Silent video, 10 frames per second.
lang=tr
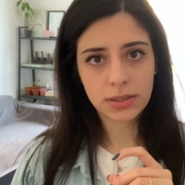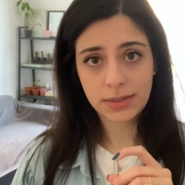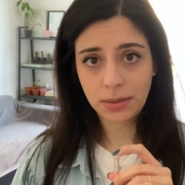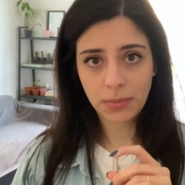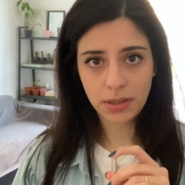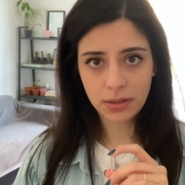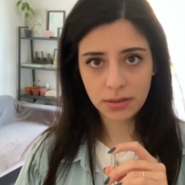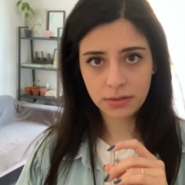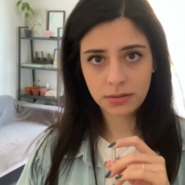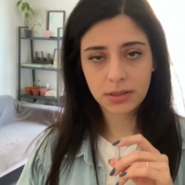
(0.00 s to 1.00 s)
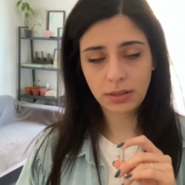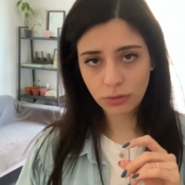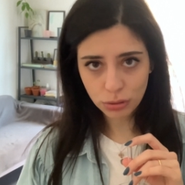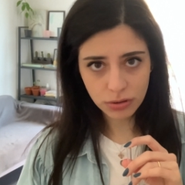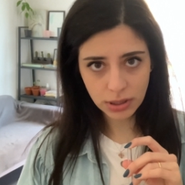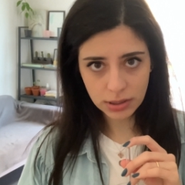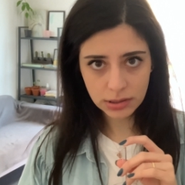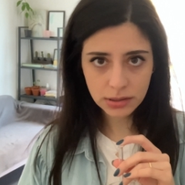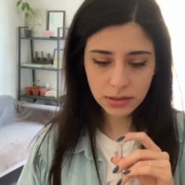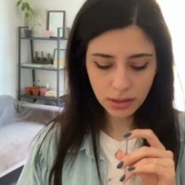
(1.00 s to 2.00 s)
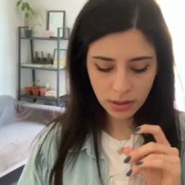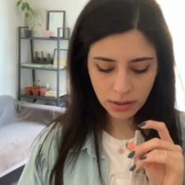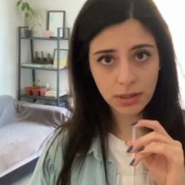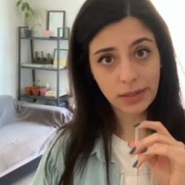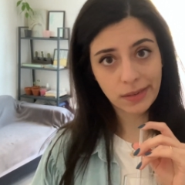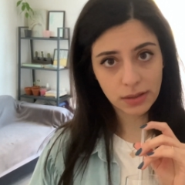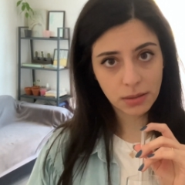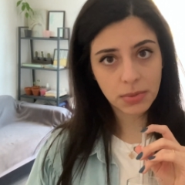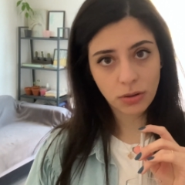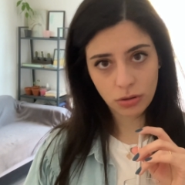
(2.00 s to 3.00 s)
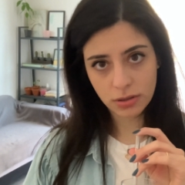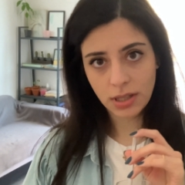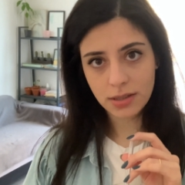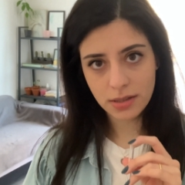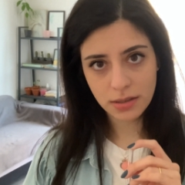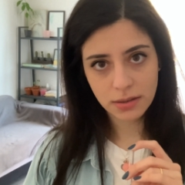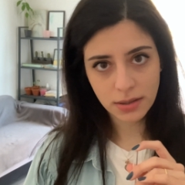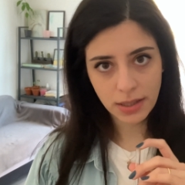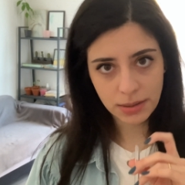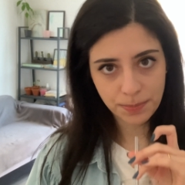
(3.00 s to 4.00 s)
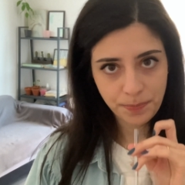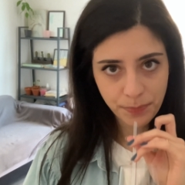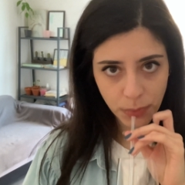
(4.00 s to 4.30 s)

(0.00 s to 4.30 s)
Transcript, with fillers: izlemeyi seviyorsanız kanalına bir göz gezdirin derim.